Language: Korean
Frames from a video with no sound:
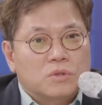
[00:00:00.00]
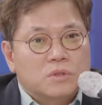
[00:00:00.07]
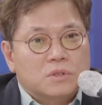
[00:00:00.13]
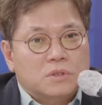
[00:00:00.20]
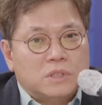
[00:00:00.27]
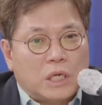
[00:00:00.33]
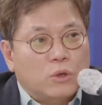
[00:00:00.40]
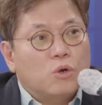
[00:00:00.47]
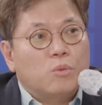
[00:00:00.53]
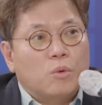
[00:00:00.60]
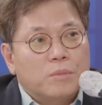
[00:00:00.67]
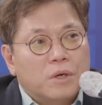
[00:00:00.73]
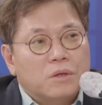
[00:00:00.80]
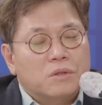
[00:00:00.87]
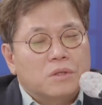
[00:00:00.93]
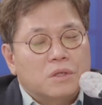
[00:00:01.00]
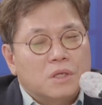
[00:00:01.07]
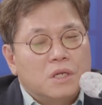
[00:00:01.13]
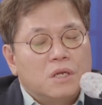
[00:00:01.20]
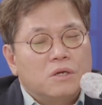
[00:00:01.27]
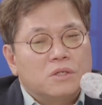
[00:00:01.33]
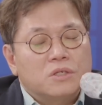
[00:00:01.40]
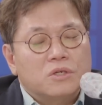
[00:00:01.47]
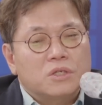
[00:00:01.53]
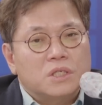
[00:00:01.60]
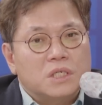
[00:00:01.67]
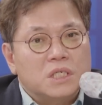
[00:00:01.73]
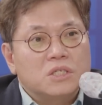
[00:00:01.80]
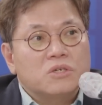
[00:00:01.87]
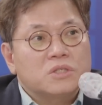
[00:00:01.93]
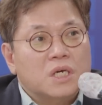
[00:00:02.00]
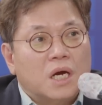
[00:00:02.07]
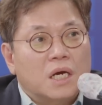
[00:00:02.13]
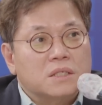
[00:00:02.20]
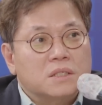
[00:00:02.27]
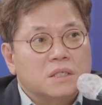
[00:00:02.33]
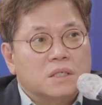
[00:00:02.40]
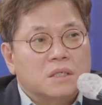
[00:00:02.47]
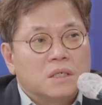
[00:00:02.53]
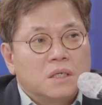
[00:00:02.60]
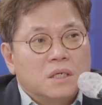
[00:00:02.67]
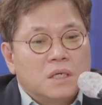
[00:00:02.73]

자료를 보면 1년 2년 2년 차까지